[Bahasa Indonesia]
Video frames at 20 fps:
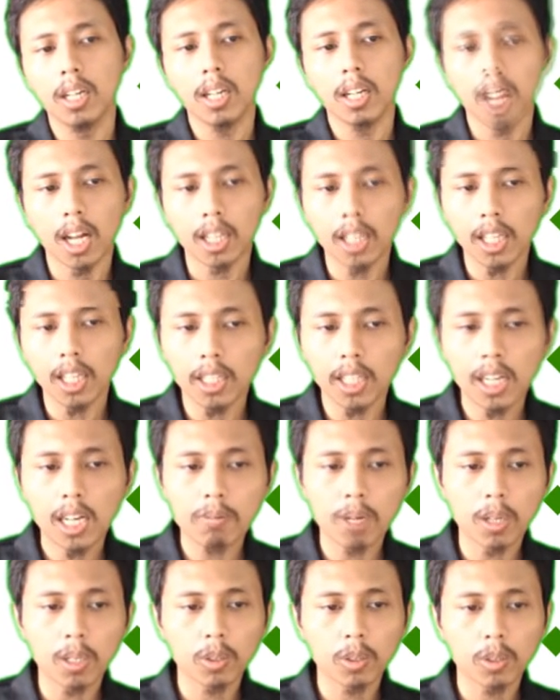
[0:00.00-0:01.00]
Ada tiga
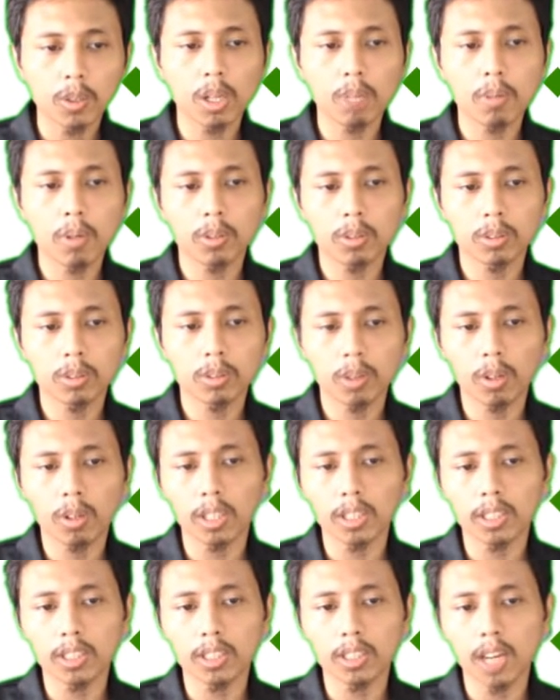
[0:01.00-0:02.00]
faktor yang
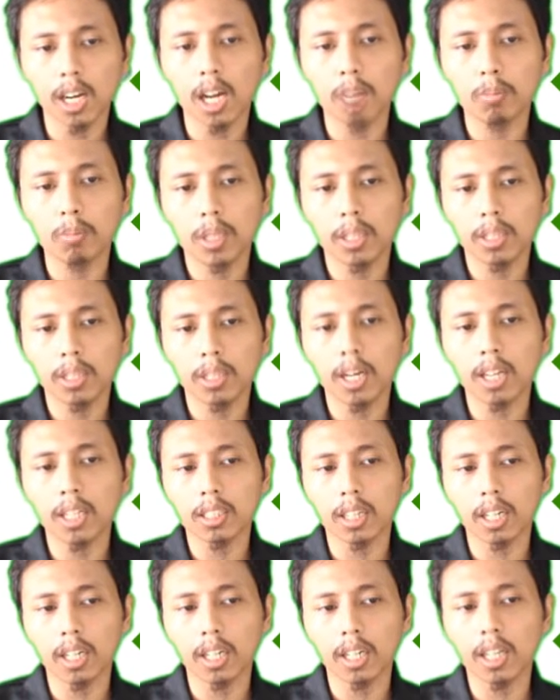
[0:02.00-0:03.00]
mengontrol kecerahan bintang yang
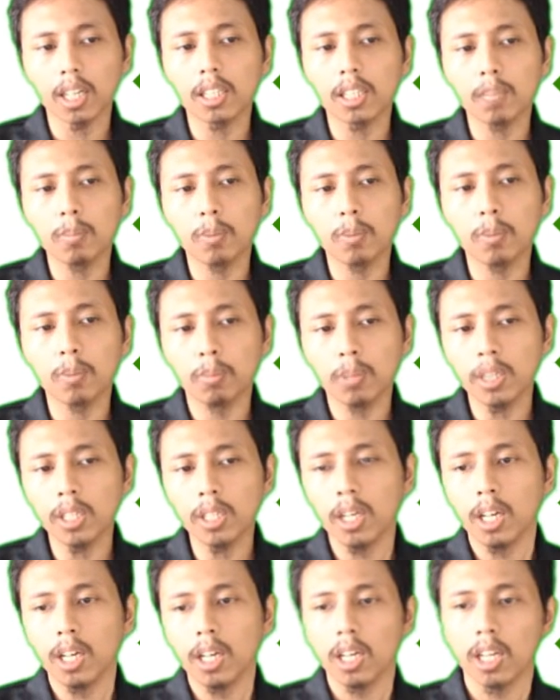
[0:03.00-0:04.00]
terlihat dari
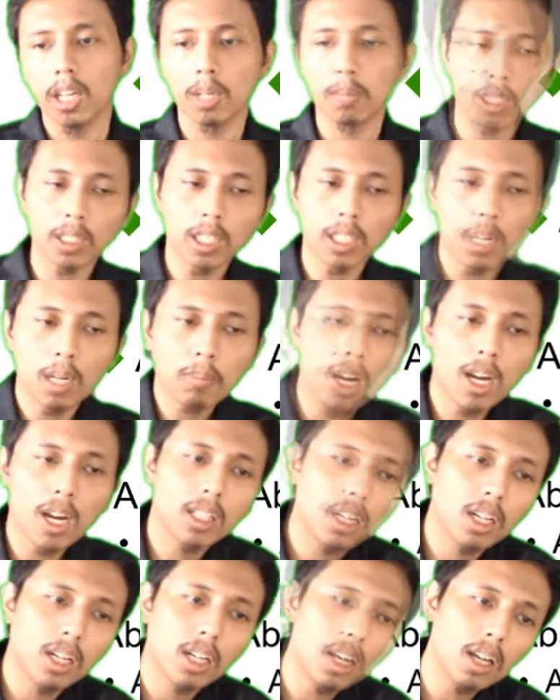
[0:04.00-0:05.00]
bumi. Yang pertama
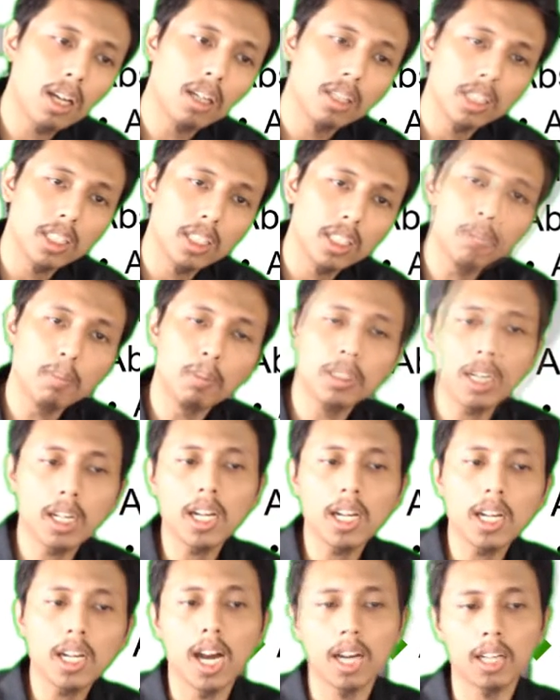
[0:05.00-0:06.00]
adalah dia besar
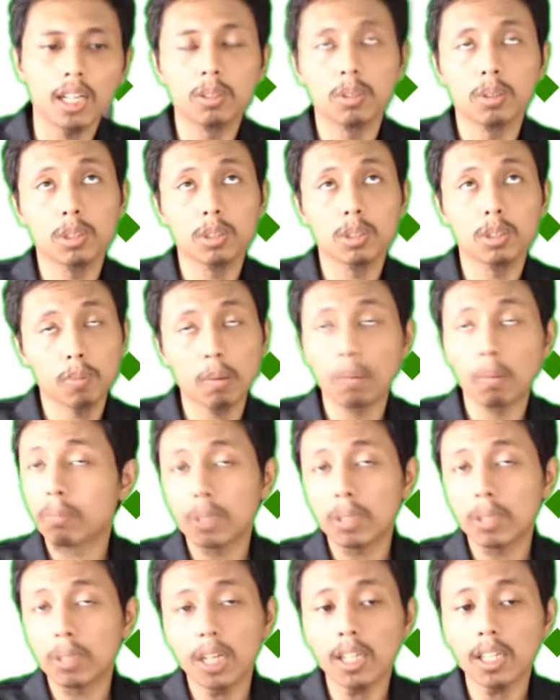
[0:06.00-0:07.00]
nggak? Itu seberapa
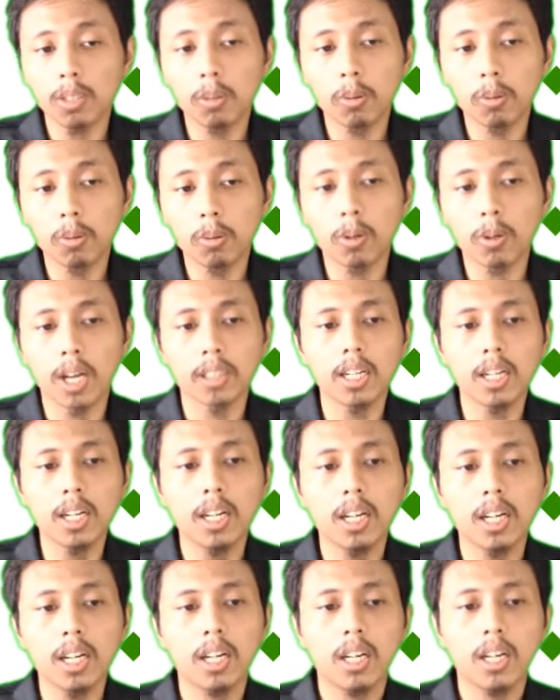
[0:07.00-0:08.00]
besar sih
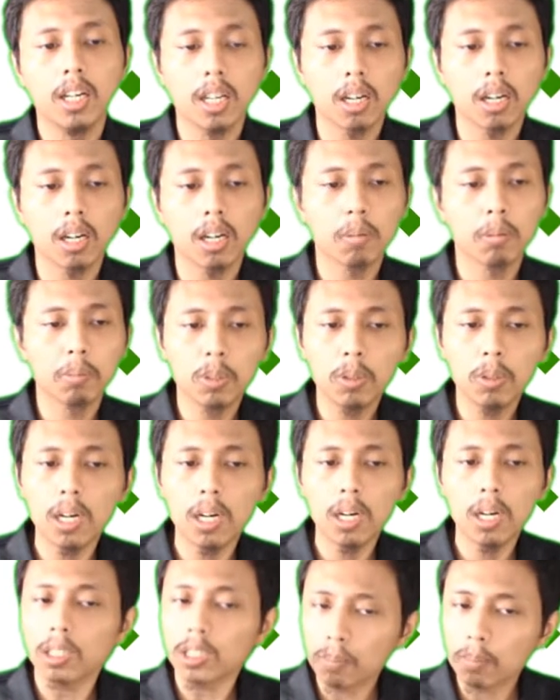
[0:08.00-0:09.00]
ukurannya? Yang kedua
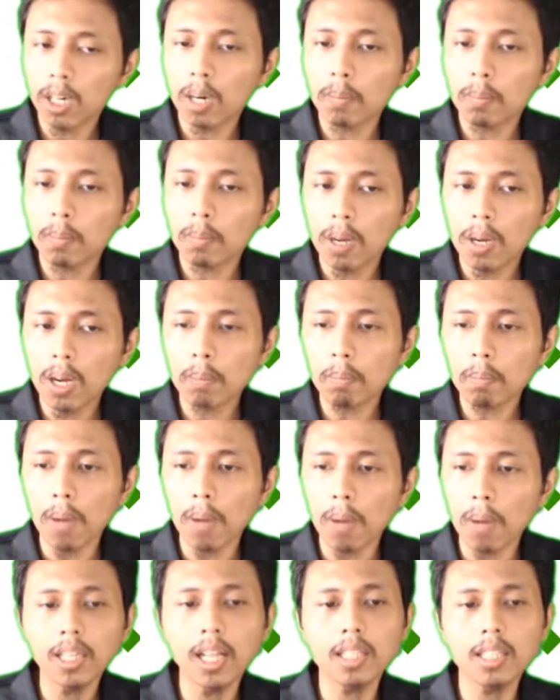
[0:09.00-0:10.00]
seberapa
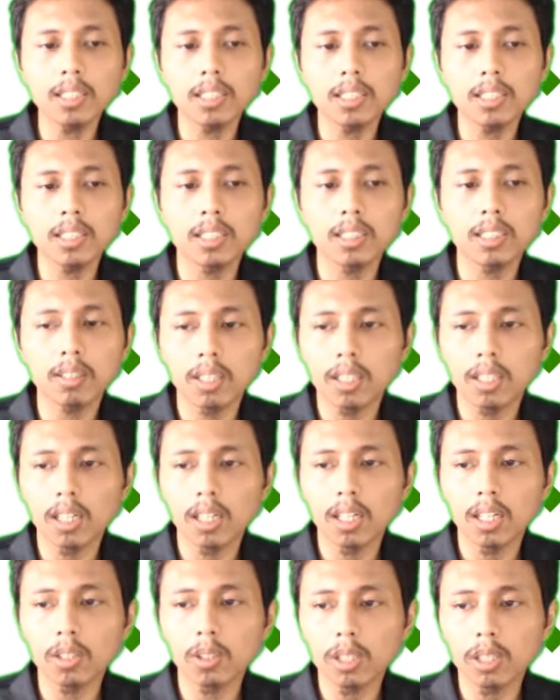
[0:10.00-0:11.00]
panas
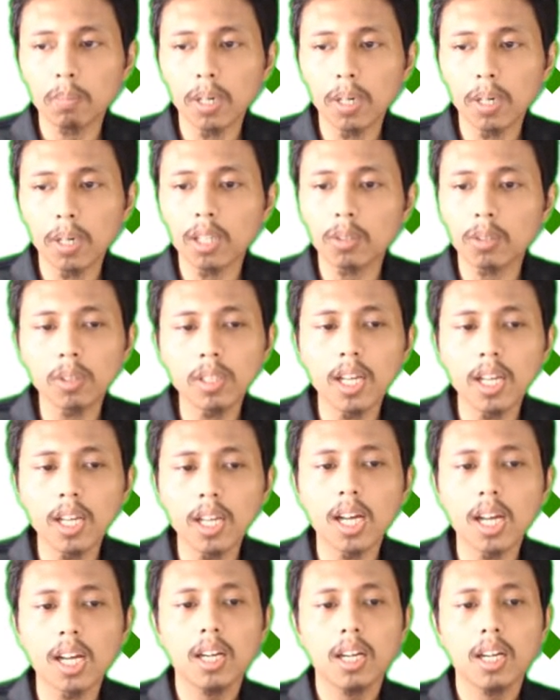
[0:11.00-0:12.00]
uh, atau
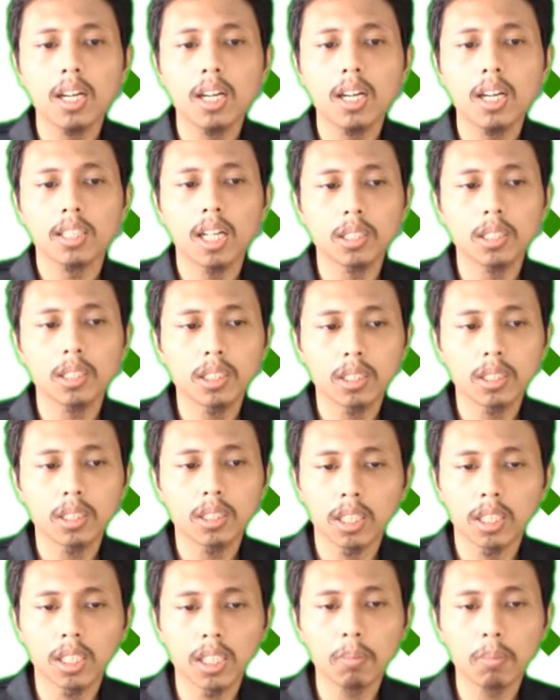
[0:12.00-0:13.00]
temperaturnya? Dan
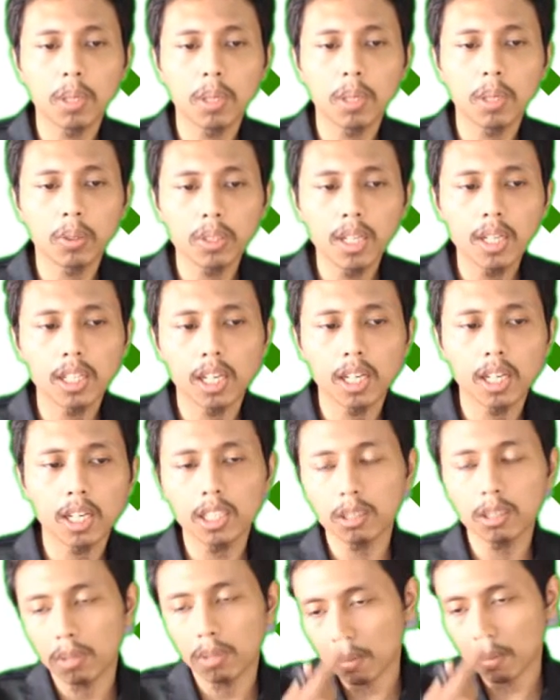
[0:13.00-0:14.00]
uh, yang berikutnya adalah
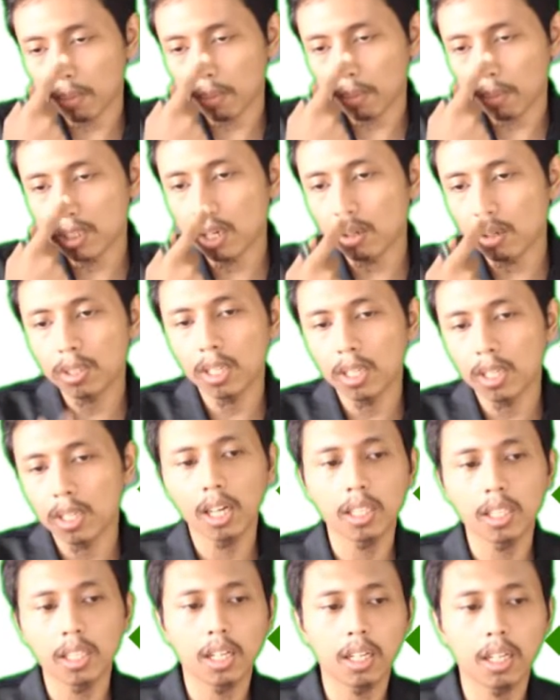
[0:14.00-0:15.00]
seberapa jauh
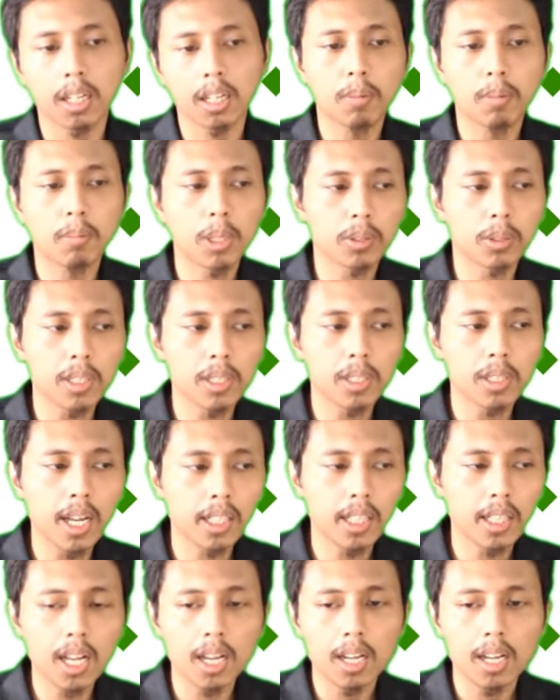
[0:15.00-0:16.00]
jaraknya. Yang berikutnya
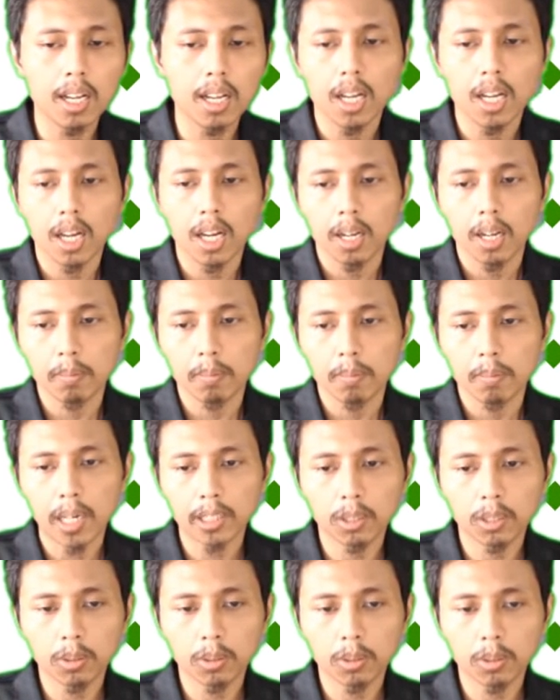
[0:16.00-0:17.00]
ada
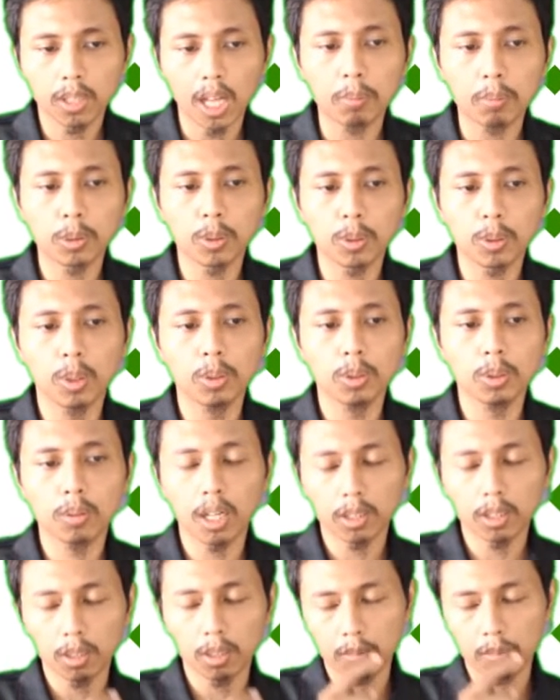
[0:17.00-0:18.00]
magnitude absolut
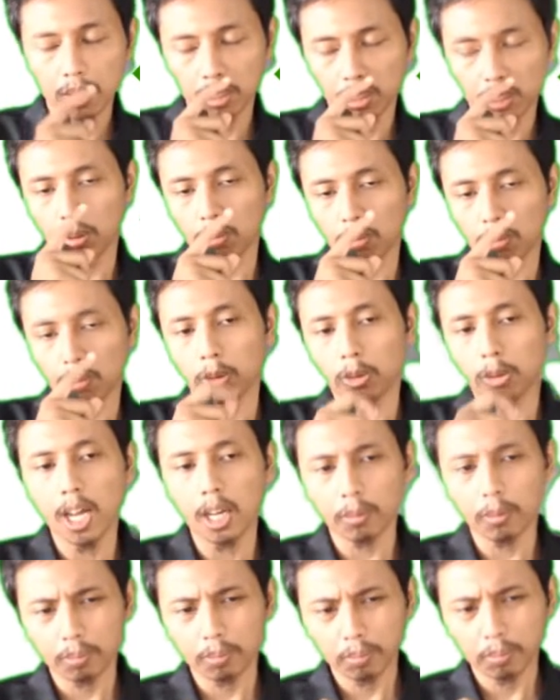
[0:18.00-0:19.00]
atau magnitude
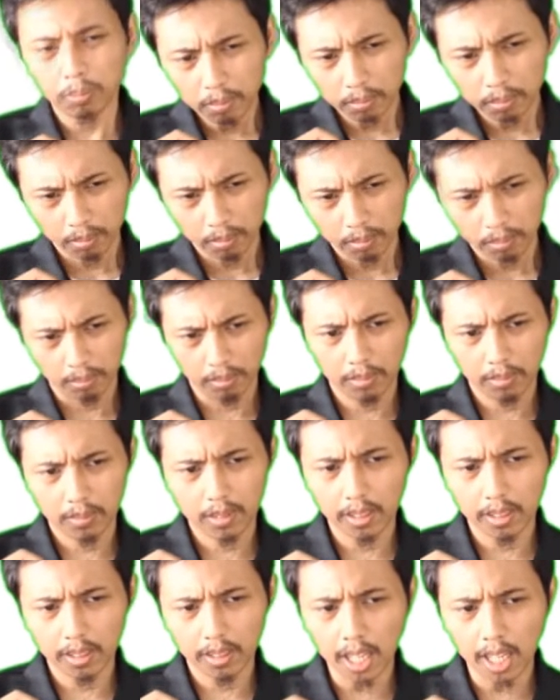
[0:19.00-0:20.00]
mutlak
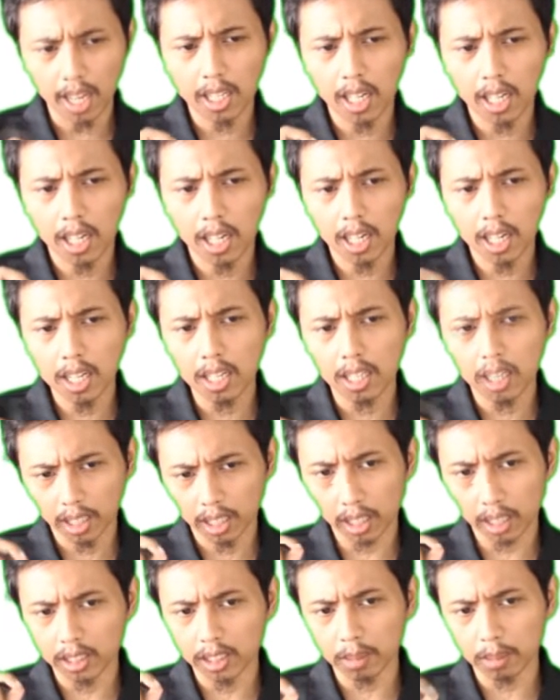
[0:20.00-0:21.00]
adalah
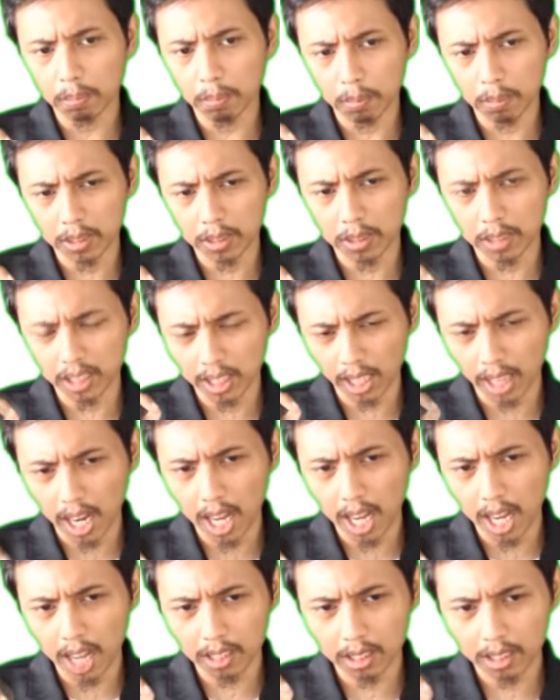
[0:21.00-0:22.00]

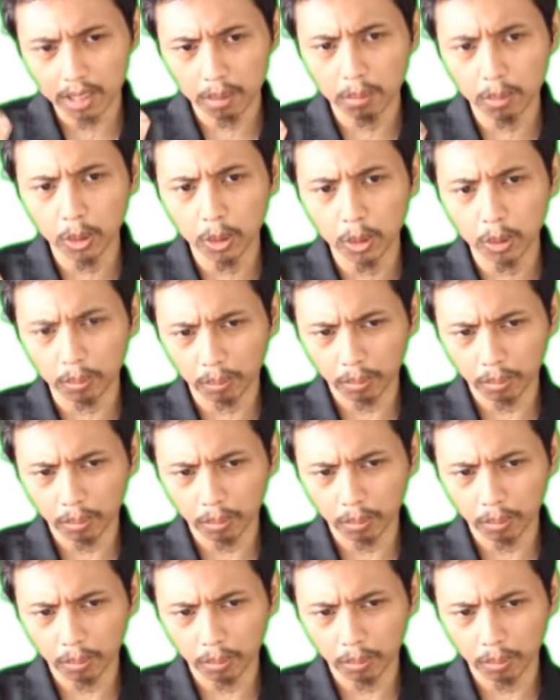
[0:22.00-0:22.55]
kecerahan semu